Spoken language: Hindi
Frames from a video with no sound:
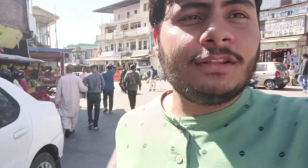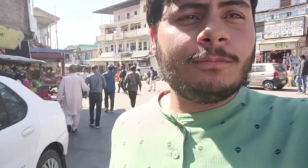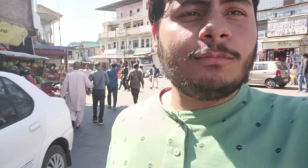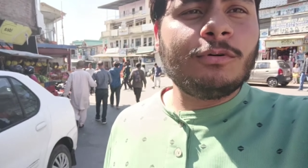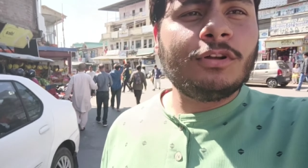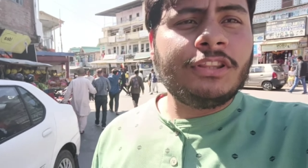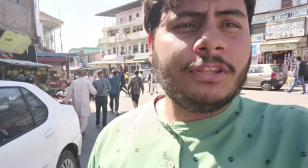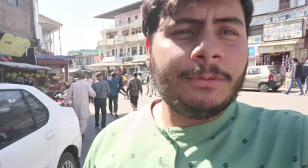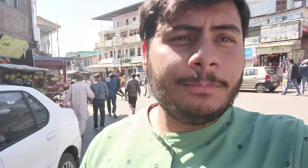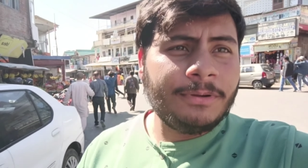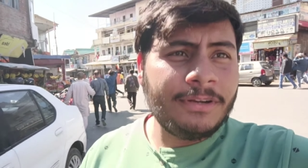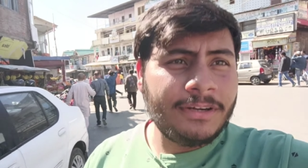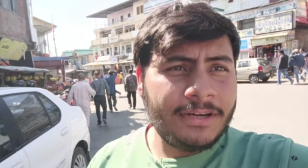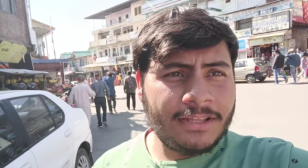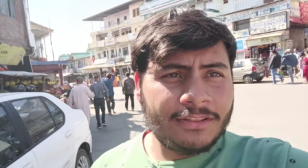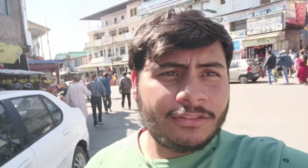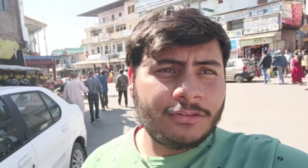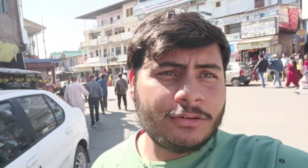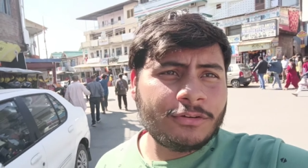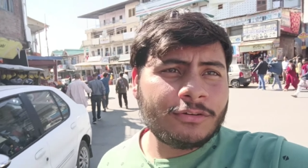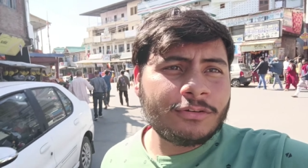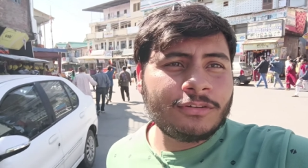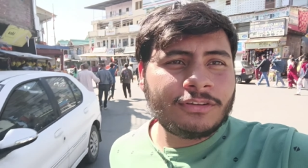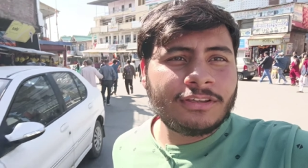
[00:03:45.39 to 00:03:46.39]
तो बहुत ही भीड़
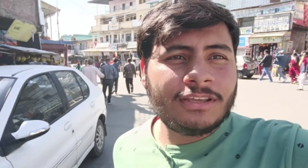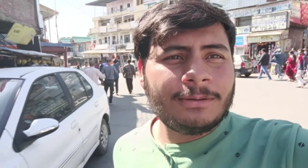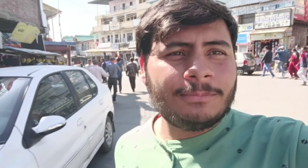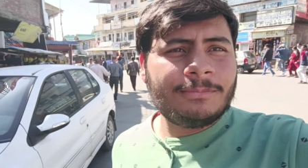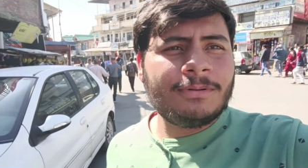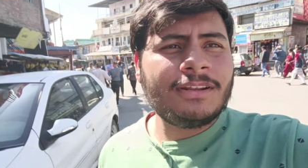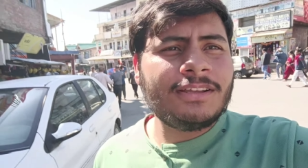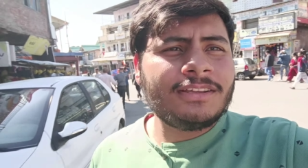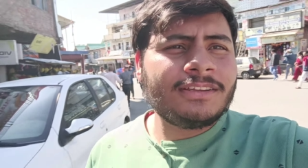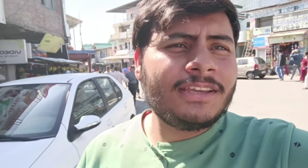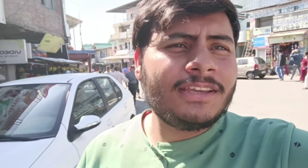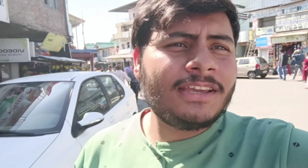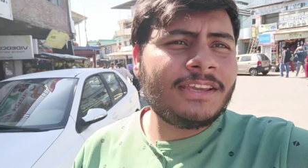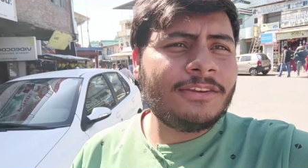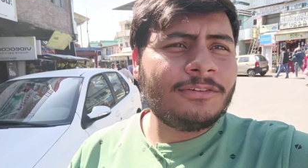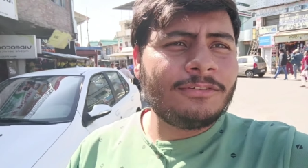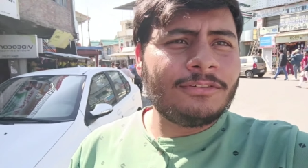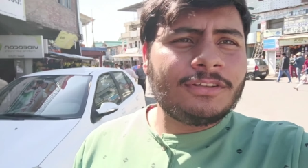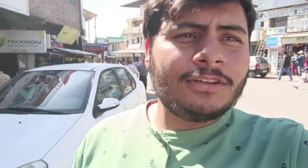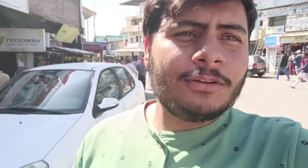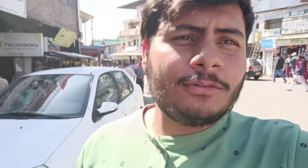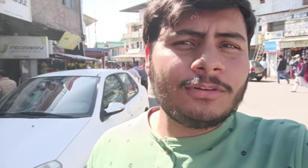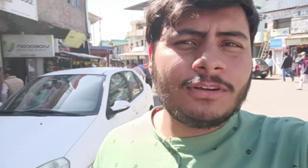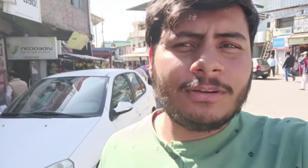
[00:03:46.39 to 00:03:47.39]
है तो कैमरा क्या ही
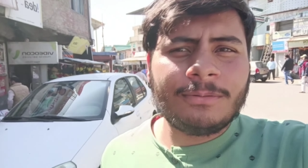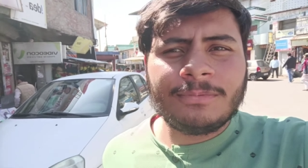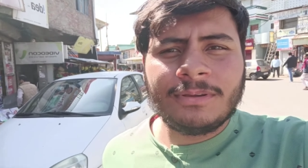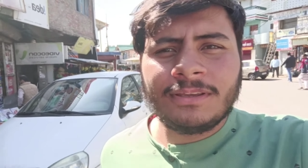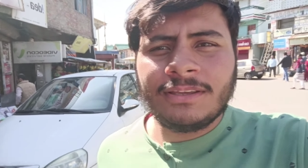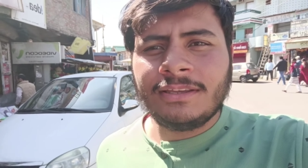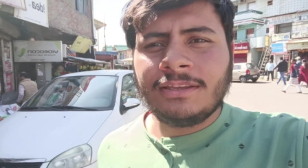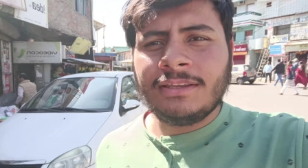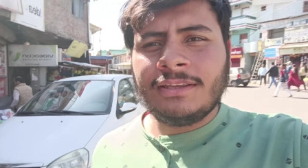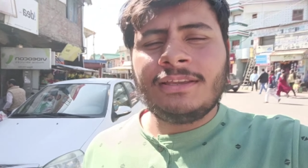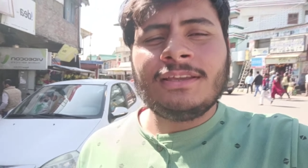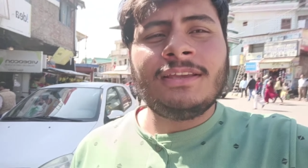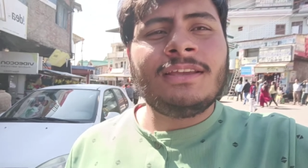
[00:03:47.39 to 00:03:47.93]
ऑन करूँगा मैं